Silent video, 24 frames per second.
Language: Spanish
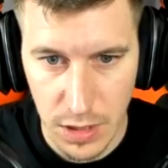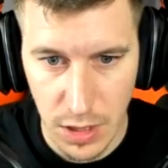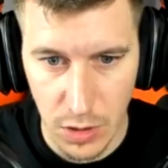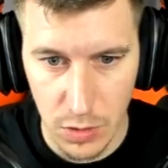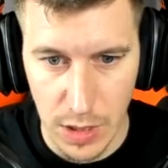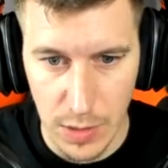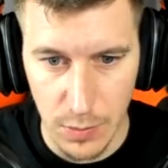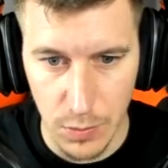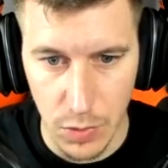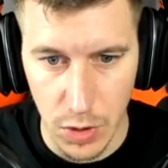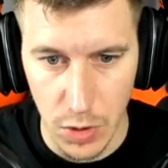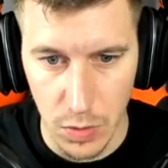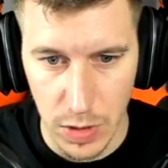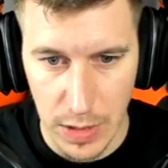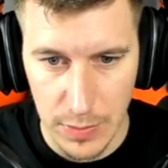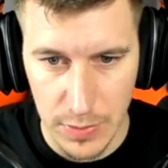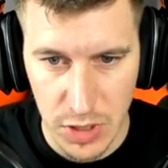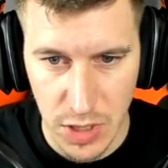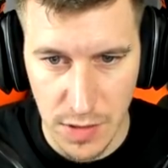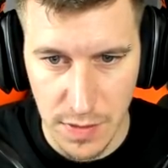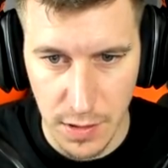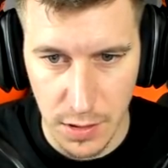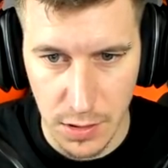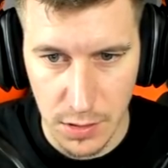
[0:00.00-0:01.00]
Tengo una muy buena
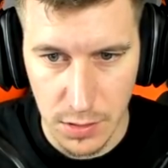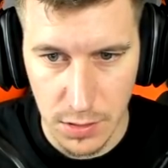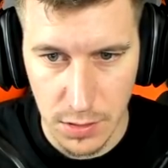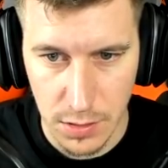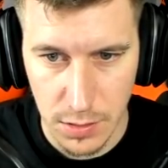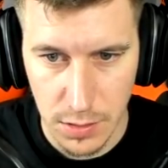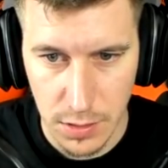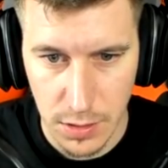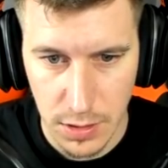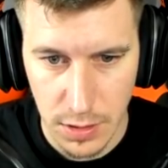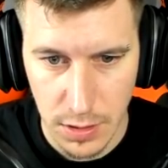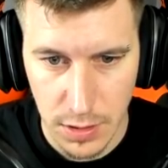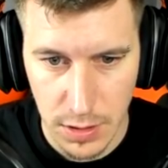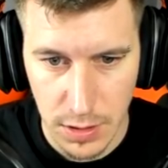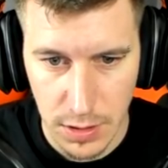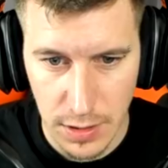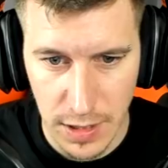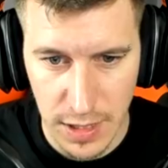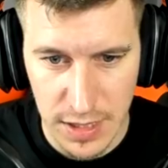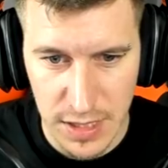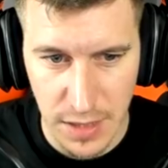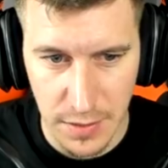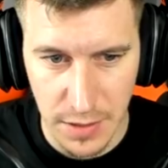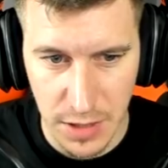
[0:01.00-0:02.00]
posición
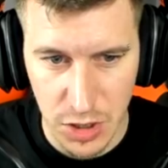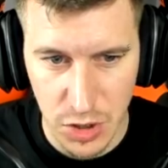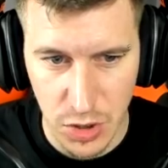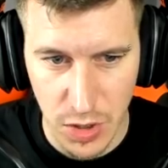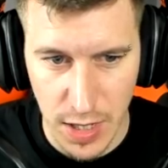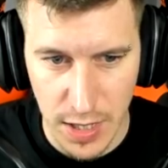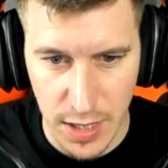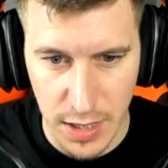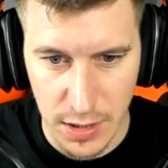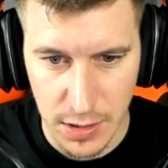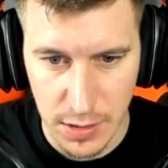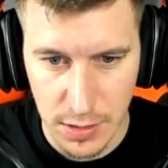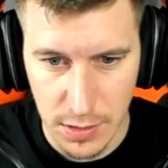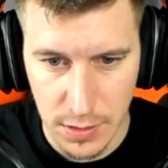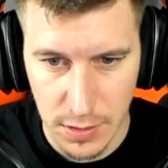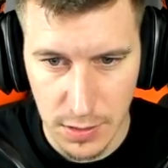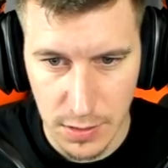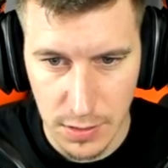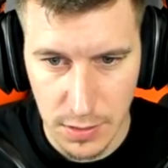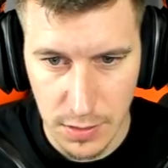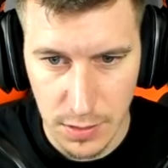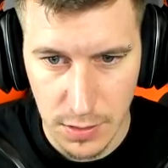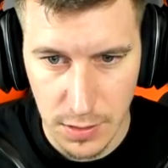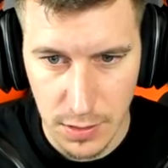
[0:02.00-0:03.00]
Nadie sabe que estoy aquí
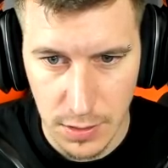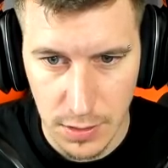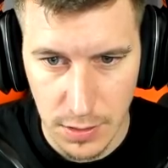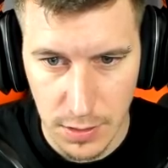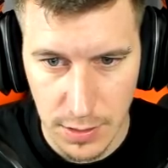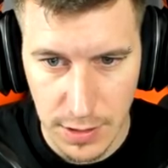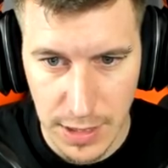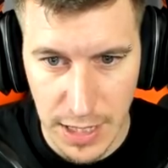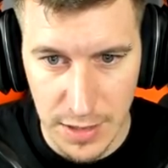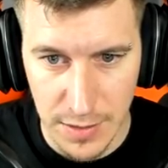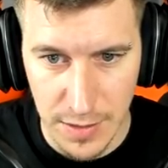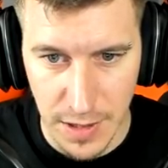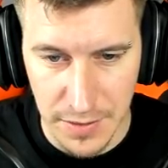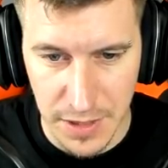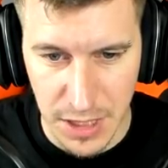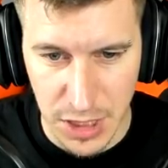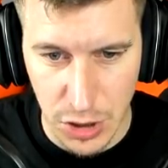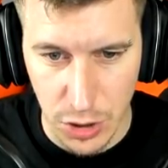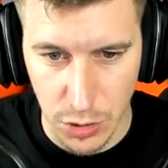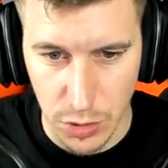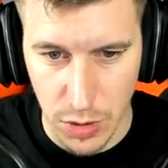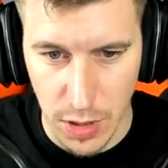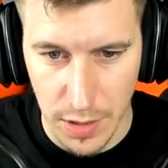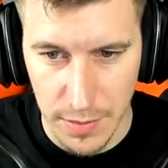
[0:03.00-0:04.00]
Nadie me ha
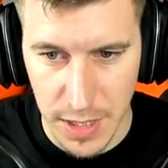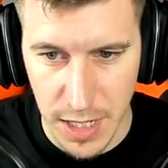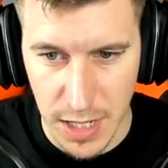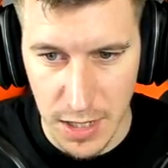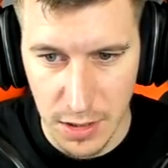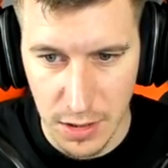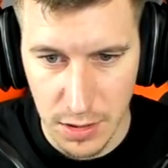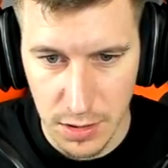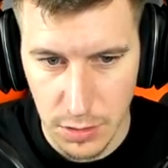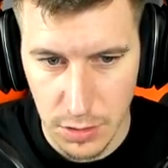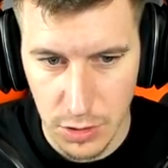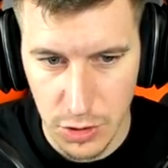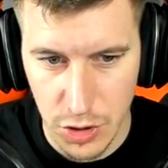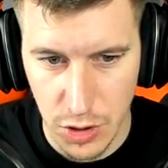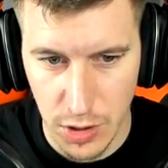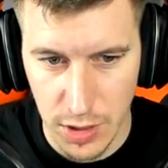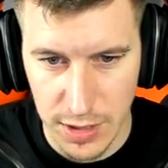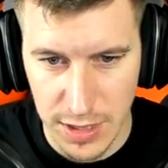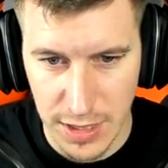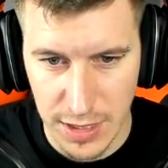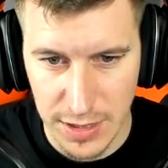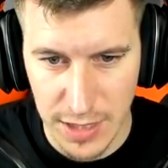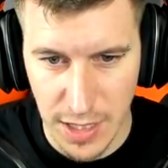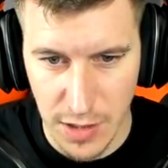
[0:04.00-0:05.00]
visto todavía No estoy
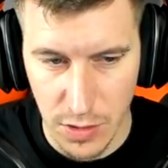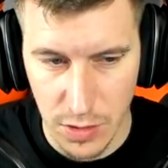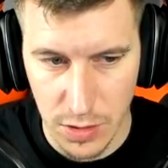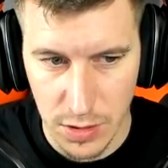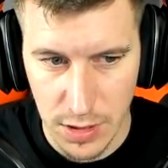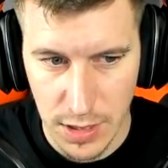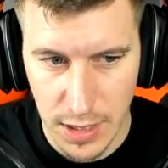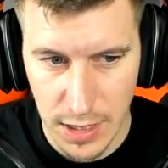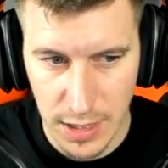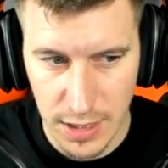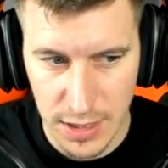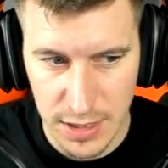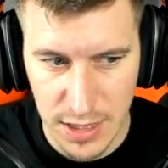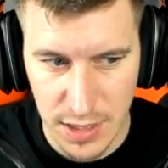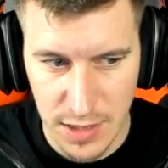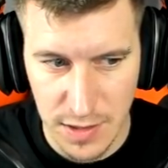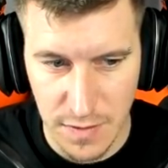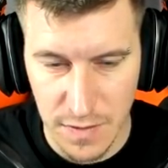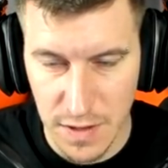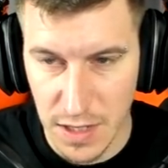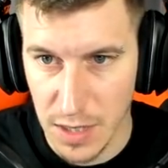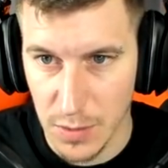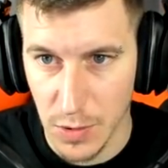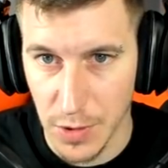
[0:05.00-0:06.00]
detectado Alguien se
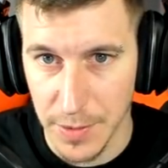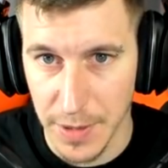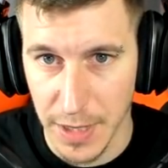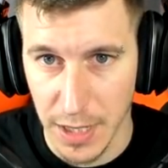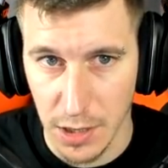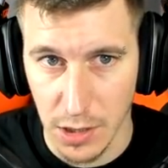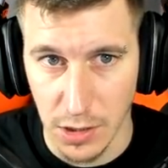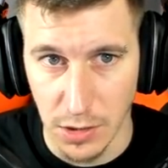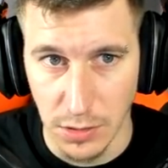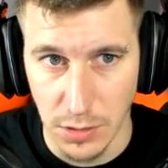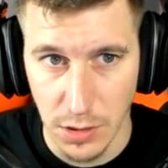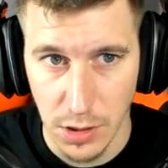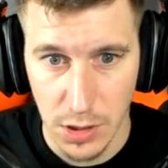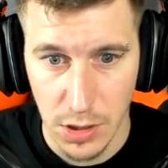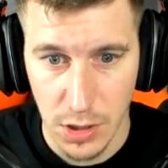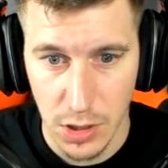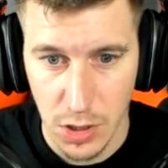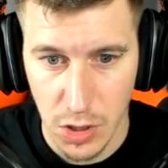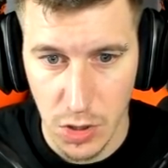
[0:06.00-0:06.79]
tendrá que mover, ¿no?